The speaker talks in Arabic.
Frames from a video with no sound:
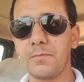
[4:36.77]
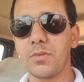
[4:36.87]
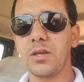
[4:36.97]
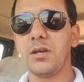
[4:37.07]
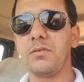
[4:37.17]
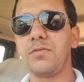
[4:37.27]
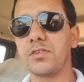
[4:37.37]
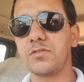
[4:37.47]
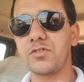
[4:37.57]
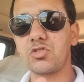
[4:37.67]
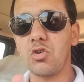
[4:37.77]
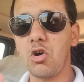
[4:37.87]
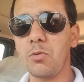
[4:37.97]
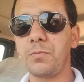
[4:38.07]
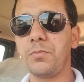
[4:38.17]
في ستوب
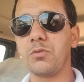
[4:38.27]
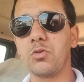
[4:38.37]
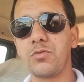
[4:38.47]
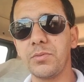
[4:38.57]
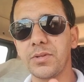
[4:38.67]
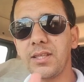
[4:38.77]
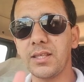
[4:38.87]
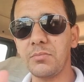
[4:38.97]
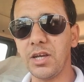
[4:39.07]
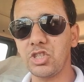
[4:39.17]
وقفتي بغيتي تهضر مع شي